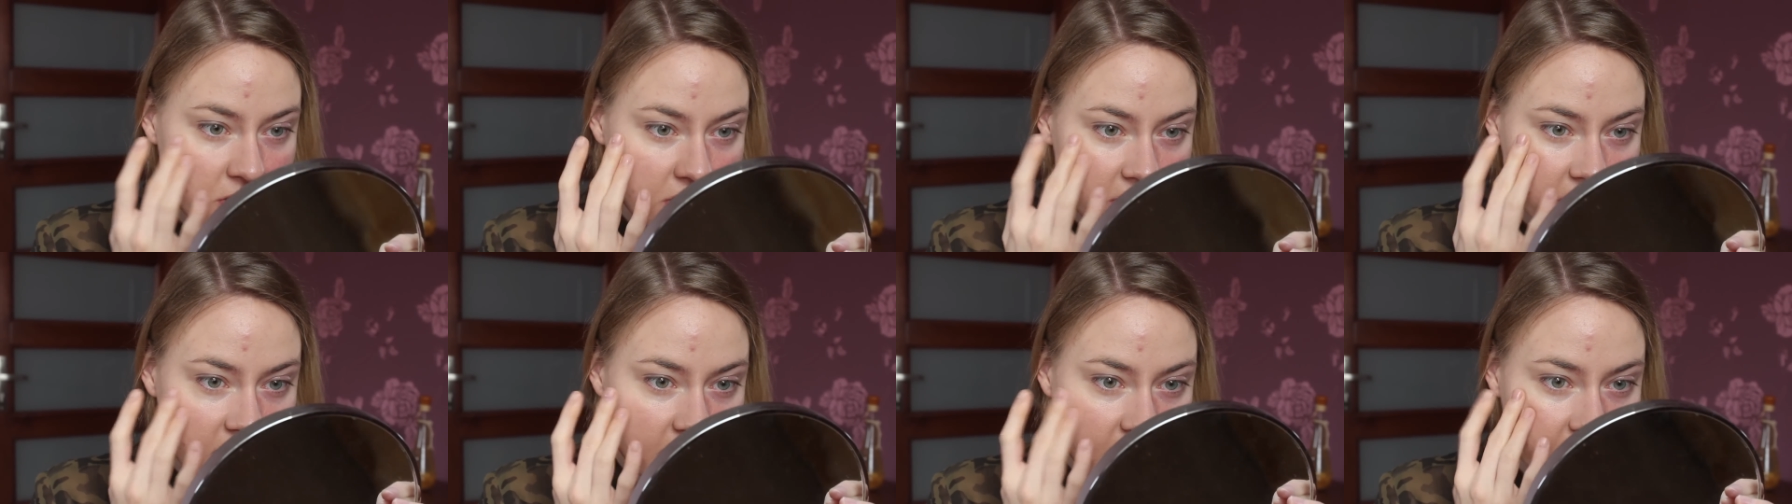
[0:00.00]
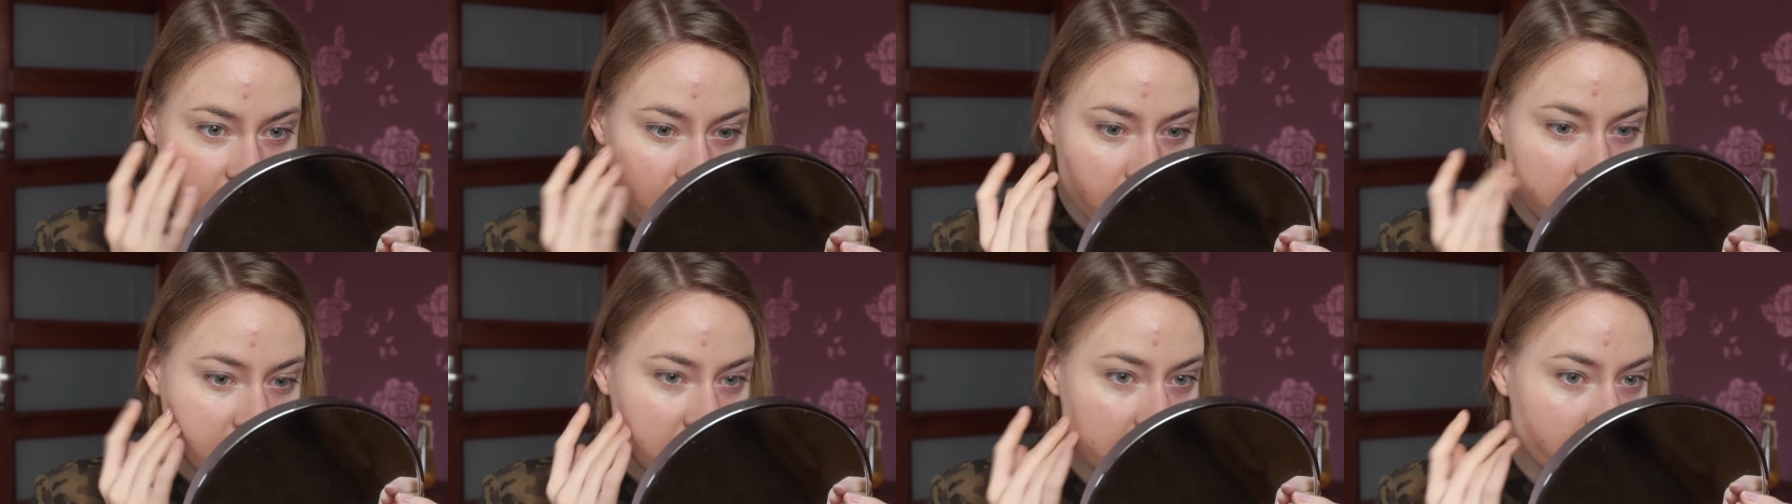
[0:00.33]

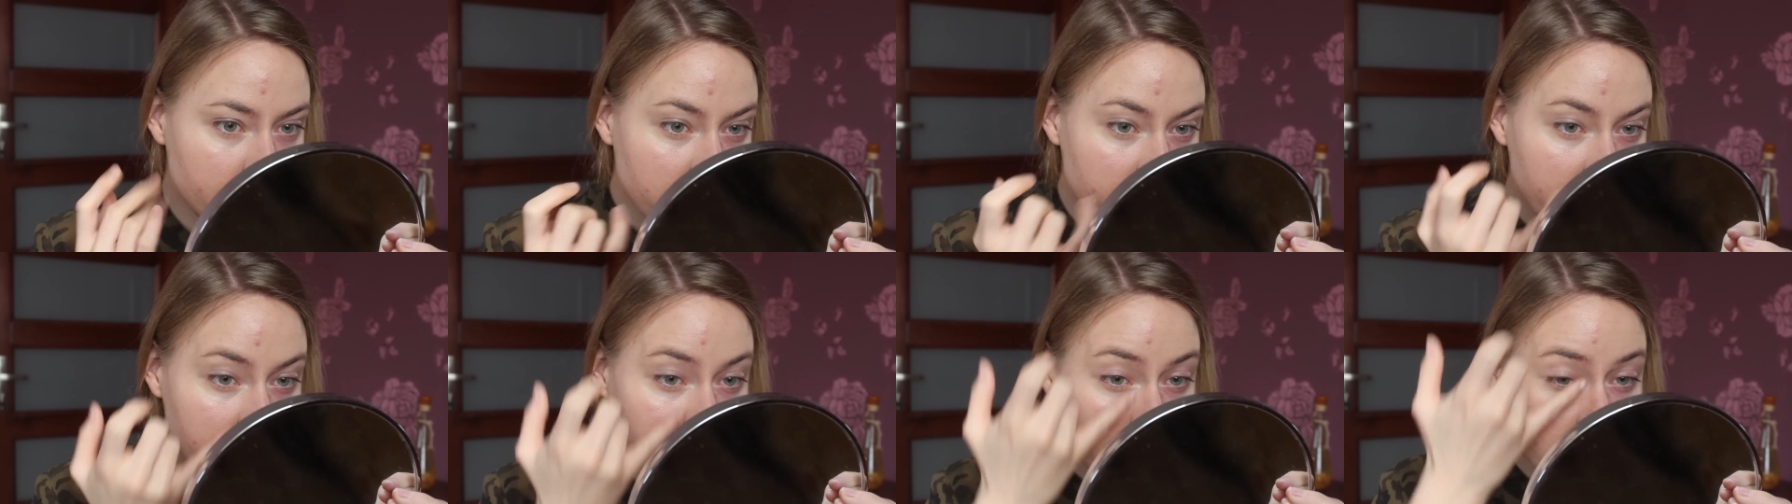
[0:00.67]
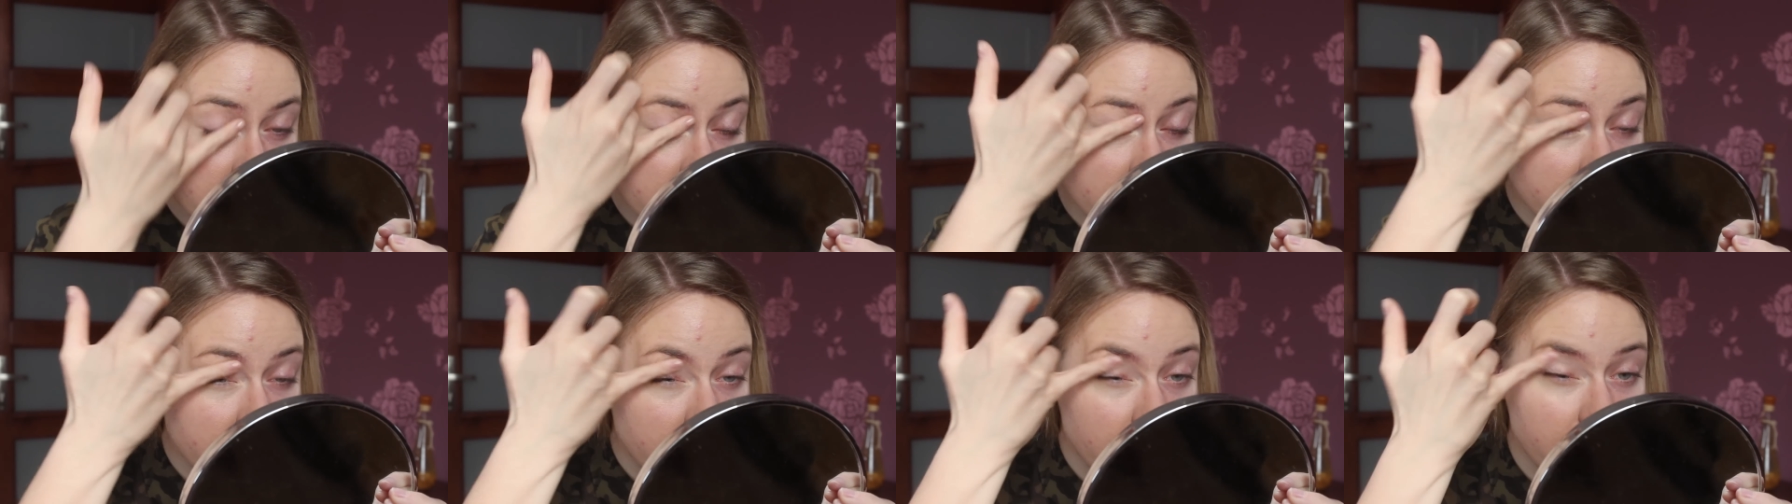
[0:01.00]
przykryło, nie
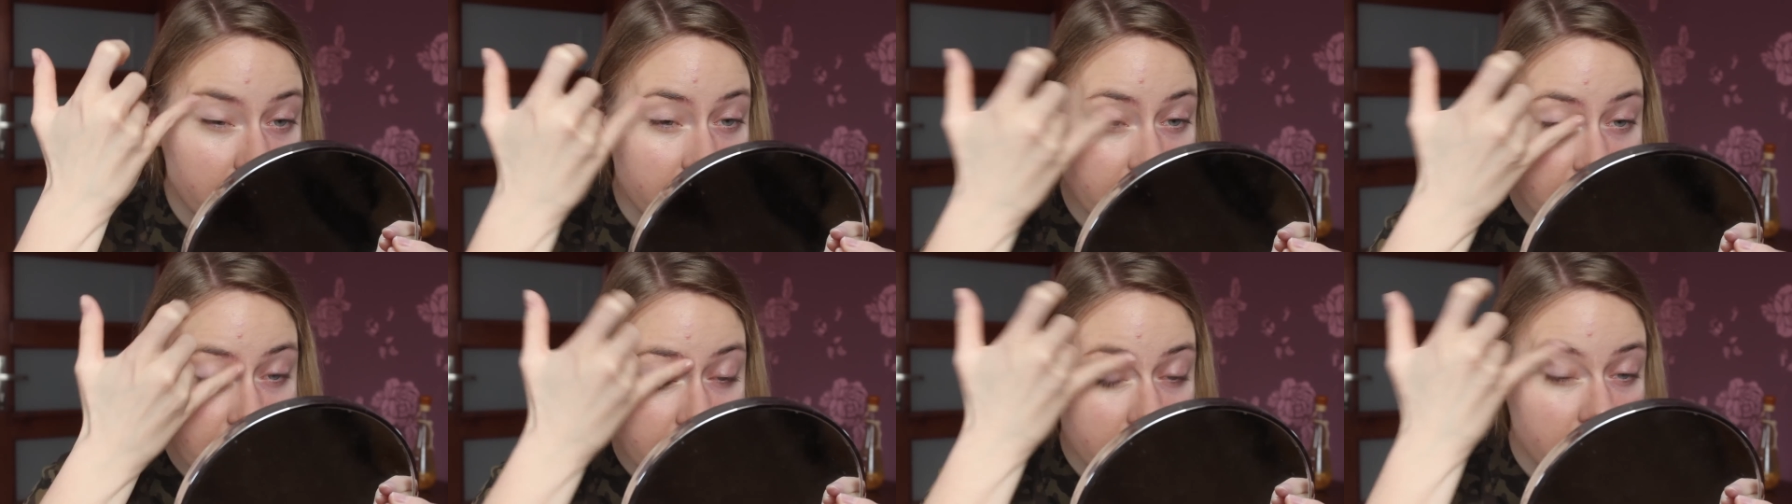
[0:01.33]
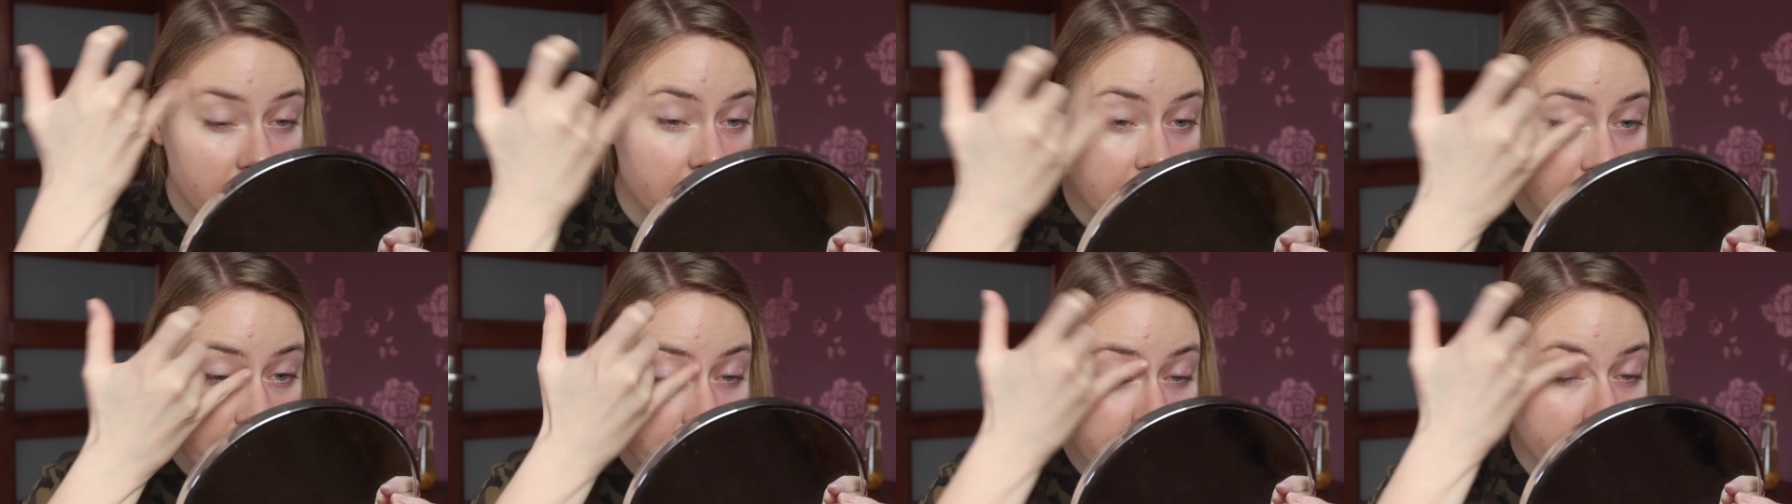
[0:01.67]
powiem, że nie,
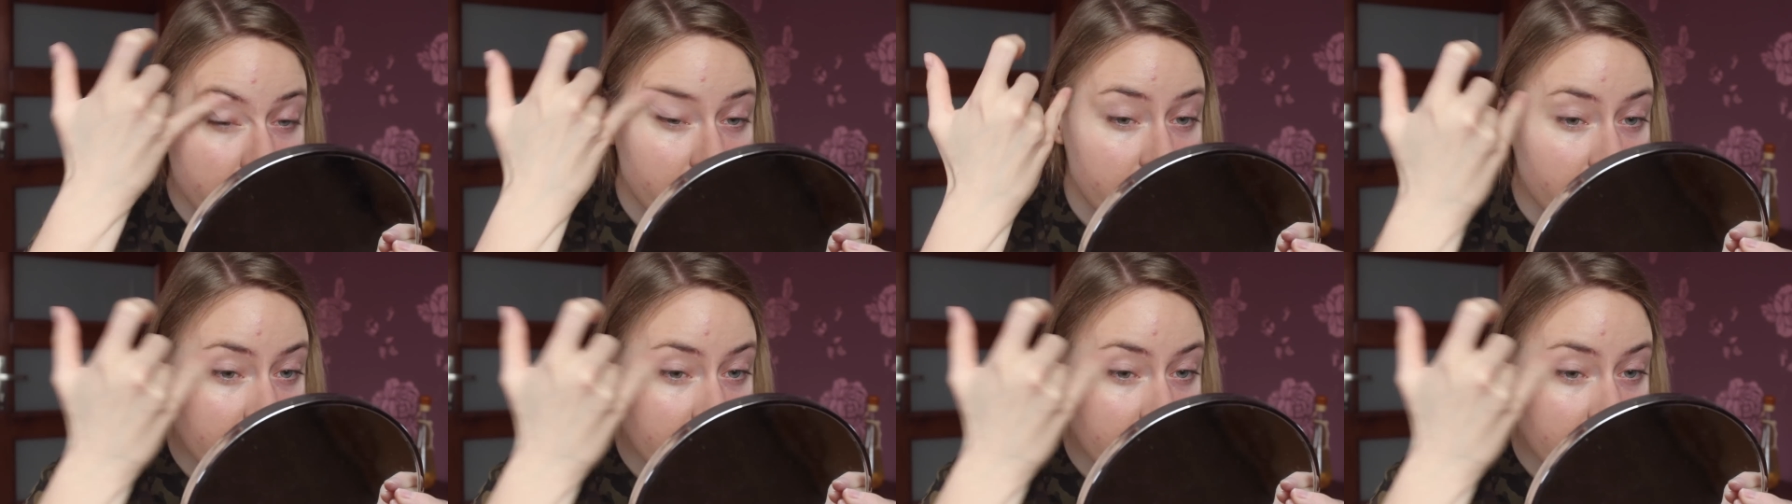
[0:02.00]
ale